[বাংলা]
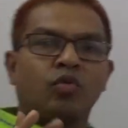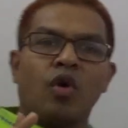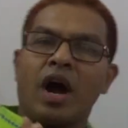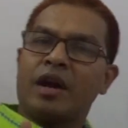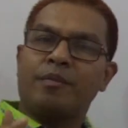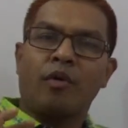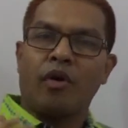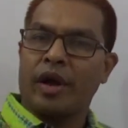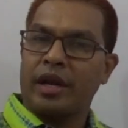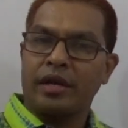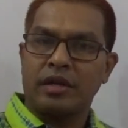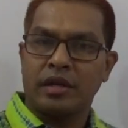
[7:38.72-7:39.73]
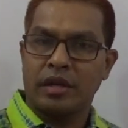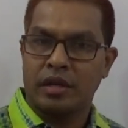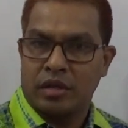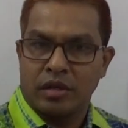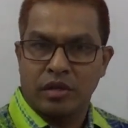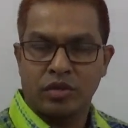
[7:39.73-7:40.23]
ওয়ান পয়েন্ট
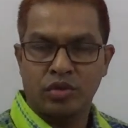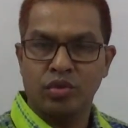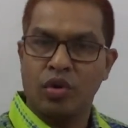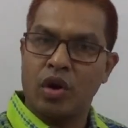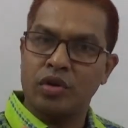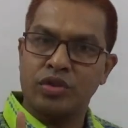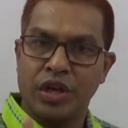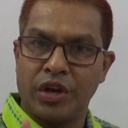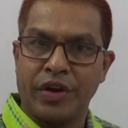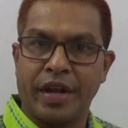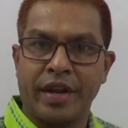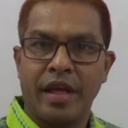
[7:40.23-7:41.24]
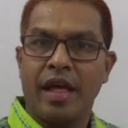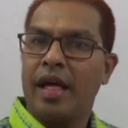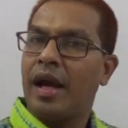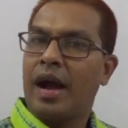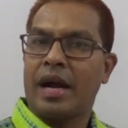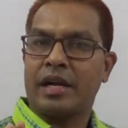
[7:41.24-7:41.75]
টু অনুশীলনে
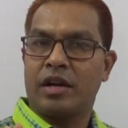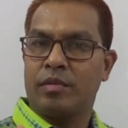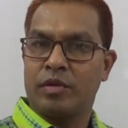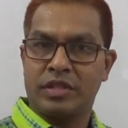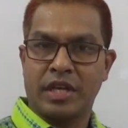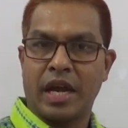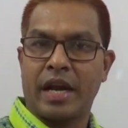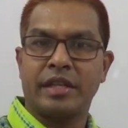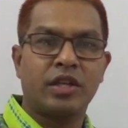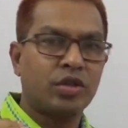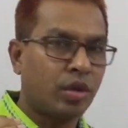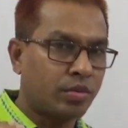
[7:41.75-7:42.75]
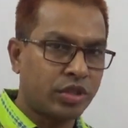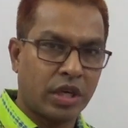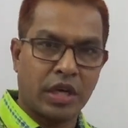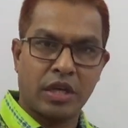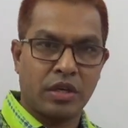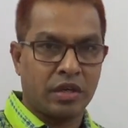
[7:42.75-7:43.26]
আট নম্বর যে গাণিতিক
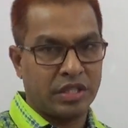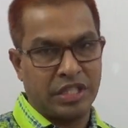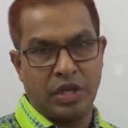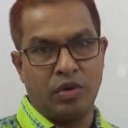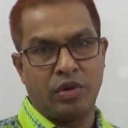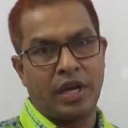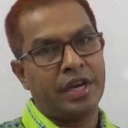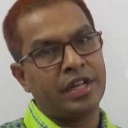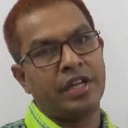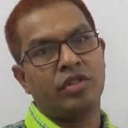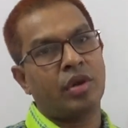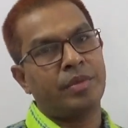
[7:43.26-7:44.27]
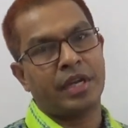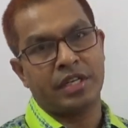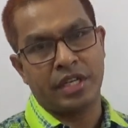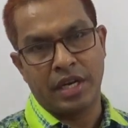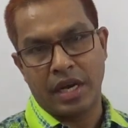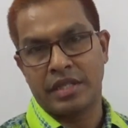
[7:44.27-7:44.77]
সমস্যাটা ছিল এটি কিন্তু আমি
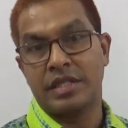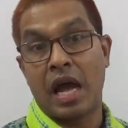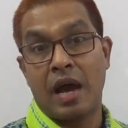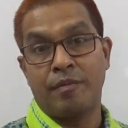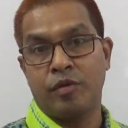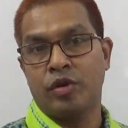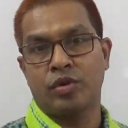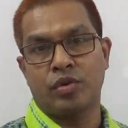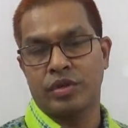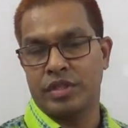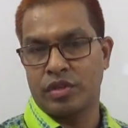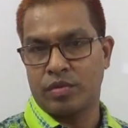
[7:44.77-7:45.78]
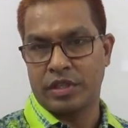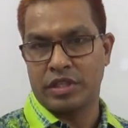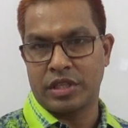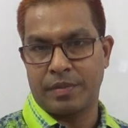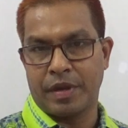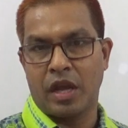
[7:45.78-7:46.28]
একটি ক্লাস আপলোড করেছি তোমাদের
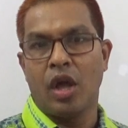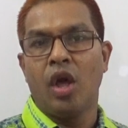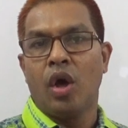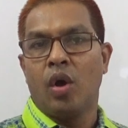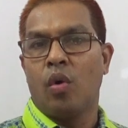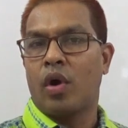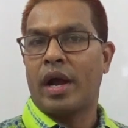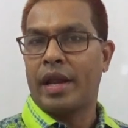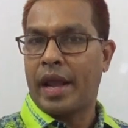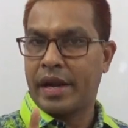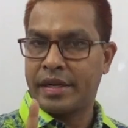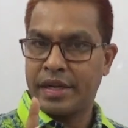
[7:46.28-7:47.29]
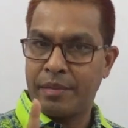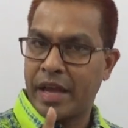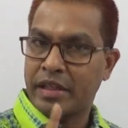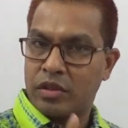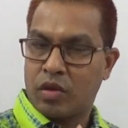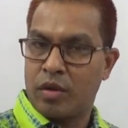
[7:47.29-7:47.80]
সামনে ওখানে একটি
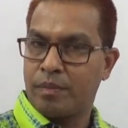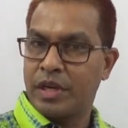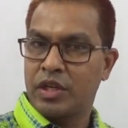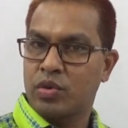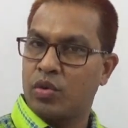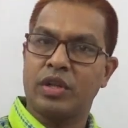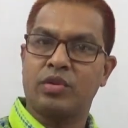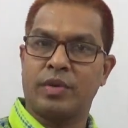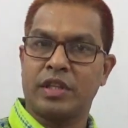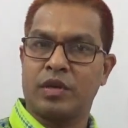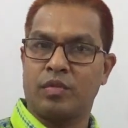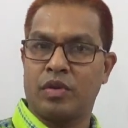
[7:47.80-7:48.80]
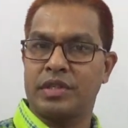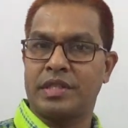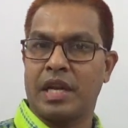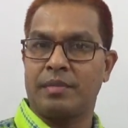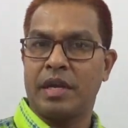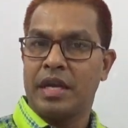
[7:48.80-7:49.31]
ম্যাথ কমপ্লিট করে তোমাদের
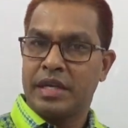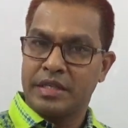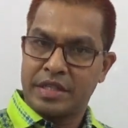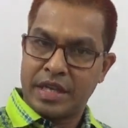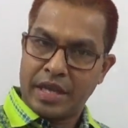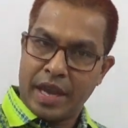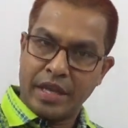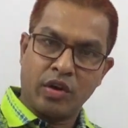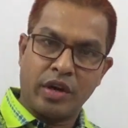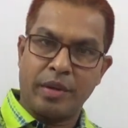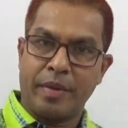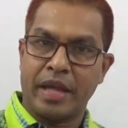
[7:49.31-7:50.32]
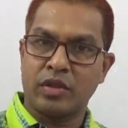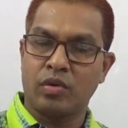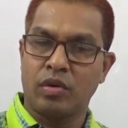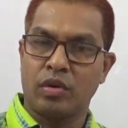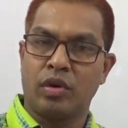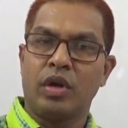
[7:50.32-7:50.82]
বলেছিলাম যে এই ধরনের
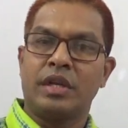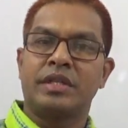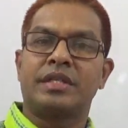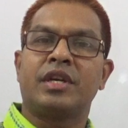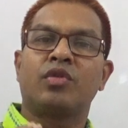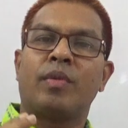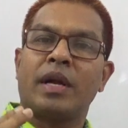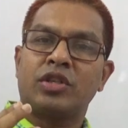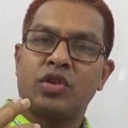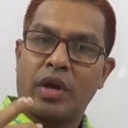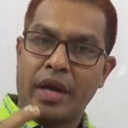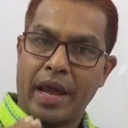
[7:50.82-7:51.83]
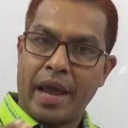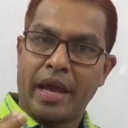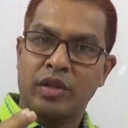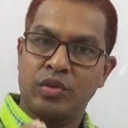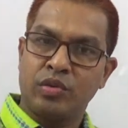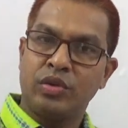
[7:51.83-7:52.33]
ম্যাথগুলো যে রোমান সংখ্যার এক
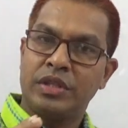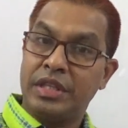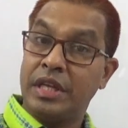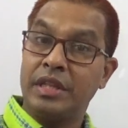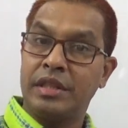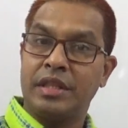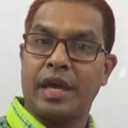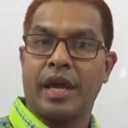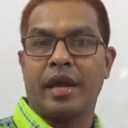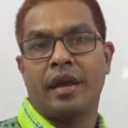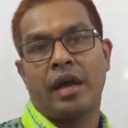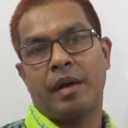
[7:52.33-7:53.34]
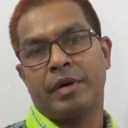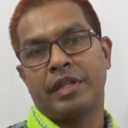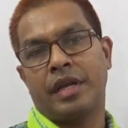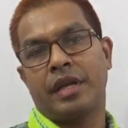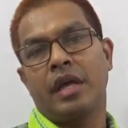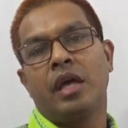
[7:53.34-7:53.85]
দুই তিন দিয়ে
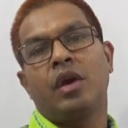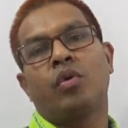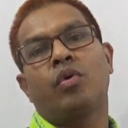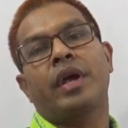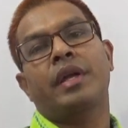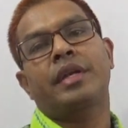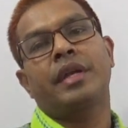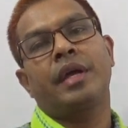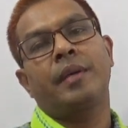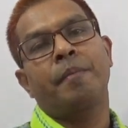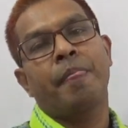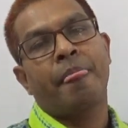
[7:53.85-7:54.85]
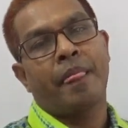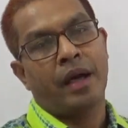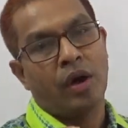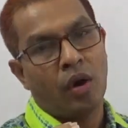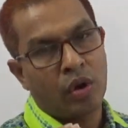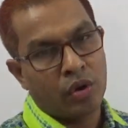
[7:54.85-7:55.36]
আমাদের কোনো একটি
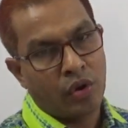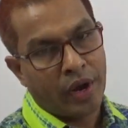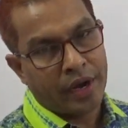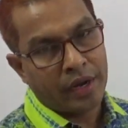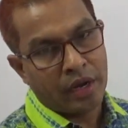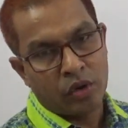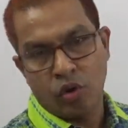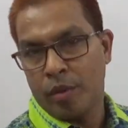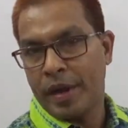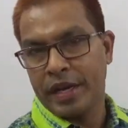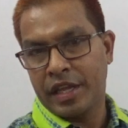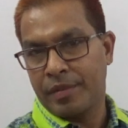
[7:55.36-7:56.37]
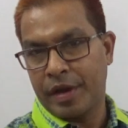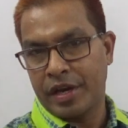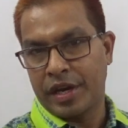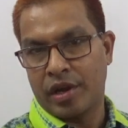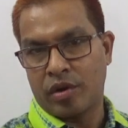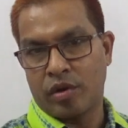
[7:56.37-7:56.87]
অন্যয়ের ডোমেন কীভাবে
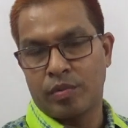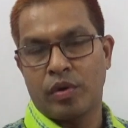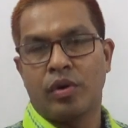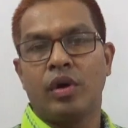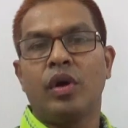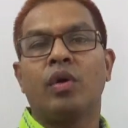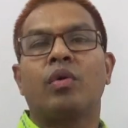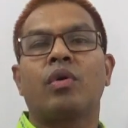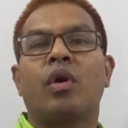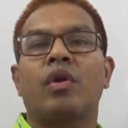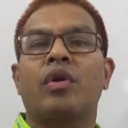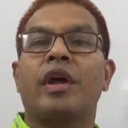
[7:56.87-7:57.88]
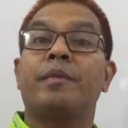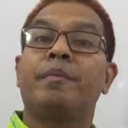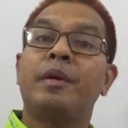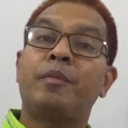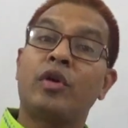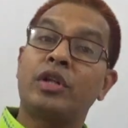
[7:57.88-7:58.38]
নির্ণয় করব। কোনো অন্যায়ের
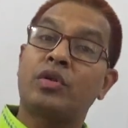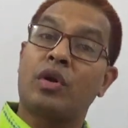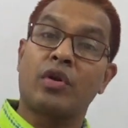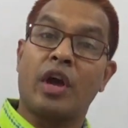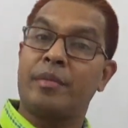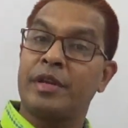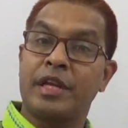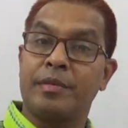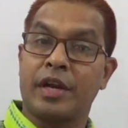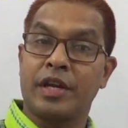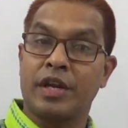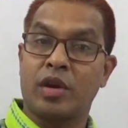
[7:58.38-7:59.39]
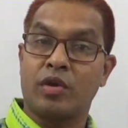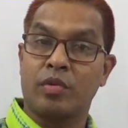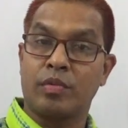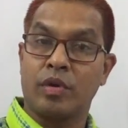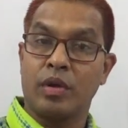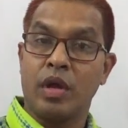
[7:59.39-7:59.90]
বিপরীত অন্যায় আমি কীভাবে নির্ণয়
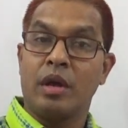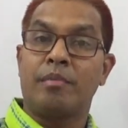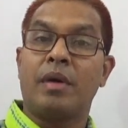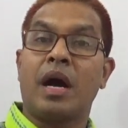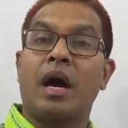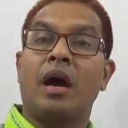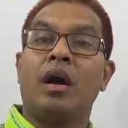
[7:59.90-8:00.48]
করব বা